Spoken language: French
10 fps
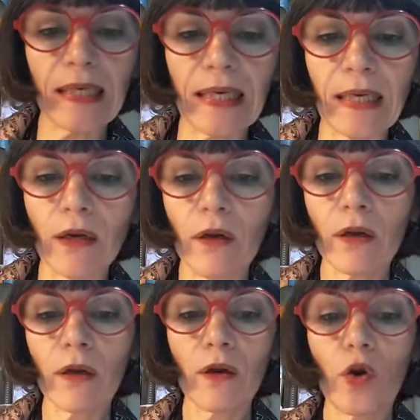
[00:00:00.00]
et
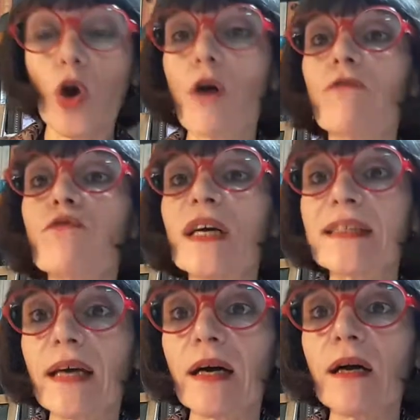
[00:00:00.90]
leurs
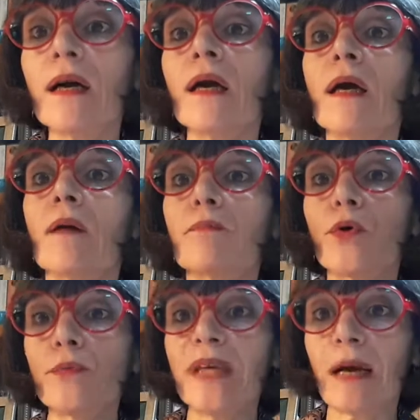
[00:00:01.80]
voisins.
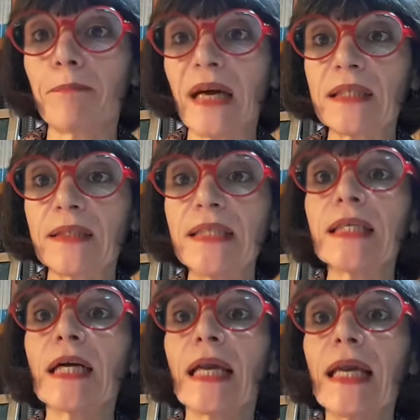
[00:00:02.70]
Première partie,
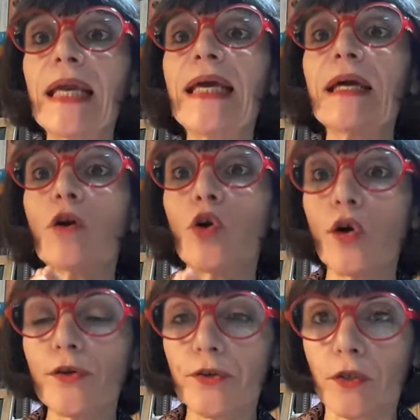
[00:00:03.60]
les
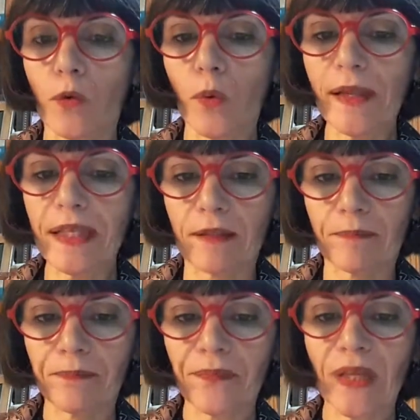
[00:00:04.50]
causes. in.
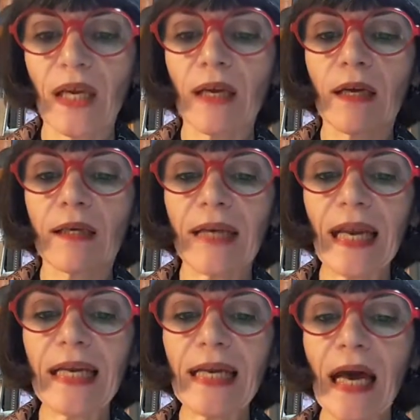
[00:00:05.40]

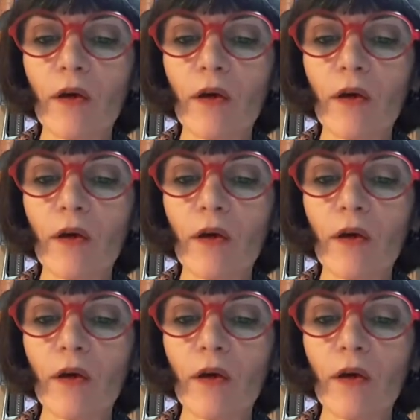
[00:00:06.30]
Quelle est la